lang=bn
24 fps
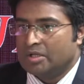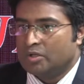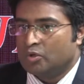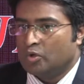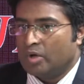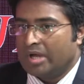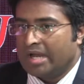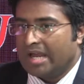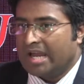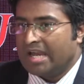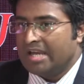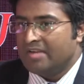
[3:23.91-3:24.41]
তো
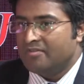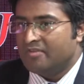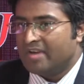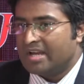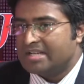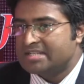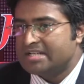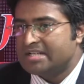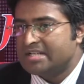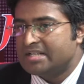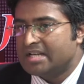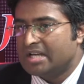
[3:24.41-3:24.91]
এই
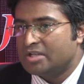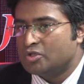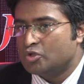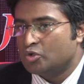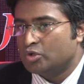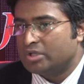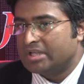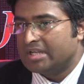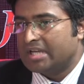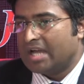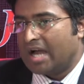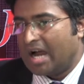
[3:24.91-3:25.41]
ভ্যাকসিনটা
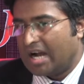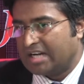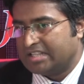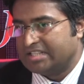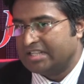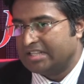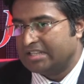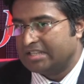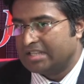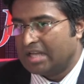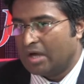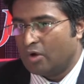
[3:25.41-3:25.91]
যদি
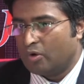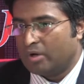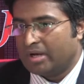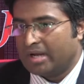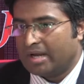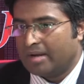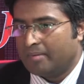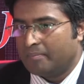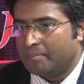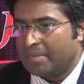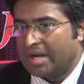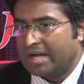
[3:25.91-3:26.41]
আসে তাহলে
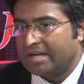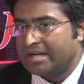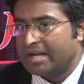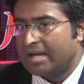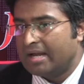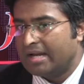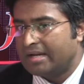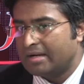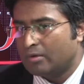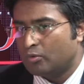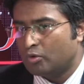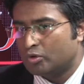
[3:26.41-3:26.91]
এটা
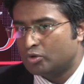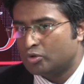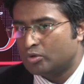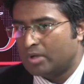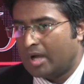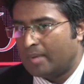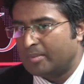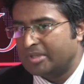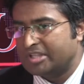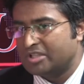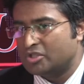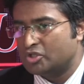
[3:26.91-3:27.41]
এটা কত
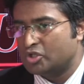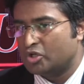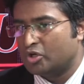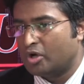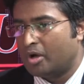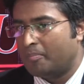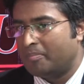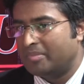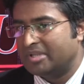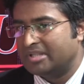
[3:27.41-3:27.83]
আমাদের জন্য